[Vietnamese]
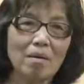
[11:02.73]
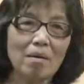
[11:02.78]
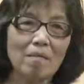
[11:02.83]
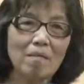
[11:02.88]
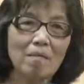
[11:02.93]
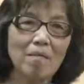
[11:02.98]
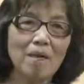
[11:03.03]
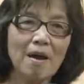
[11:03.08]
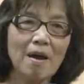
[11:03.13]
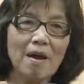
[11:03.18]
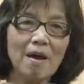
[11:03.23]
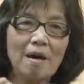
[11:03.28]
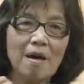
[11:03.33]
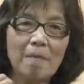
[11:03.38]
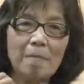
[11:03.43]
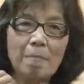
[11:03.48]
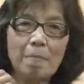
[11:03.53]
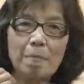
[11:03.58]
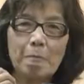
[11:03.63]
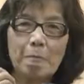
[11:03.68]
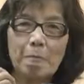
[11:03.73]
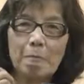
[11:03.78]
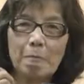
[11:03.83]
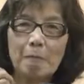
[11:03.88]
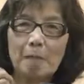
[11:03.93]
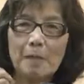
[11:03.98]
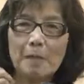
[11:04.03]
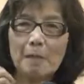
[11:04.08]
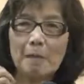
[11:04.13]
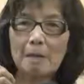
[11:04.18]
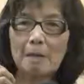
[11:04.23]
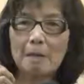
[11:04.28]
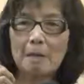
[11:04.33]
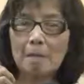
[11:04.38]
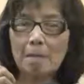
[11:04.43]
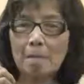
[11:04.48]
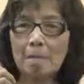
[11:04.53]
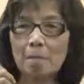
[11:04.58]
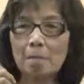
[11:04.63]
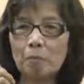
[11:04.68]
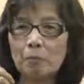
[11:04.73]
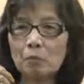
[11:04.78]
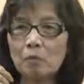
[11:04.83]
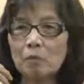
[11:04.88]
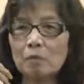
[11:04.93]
và um,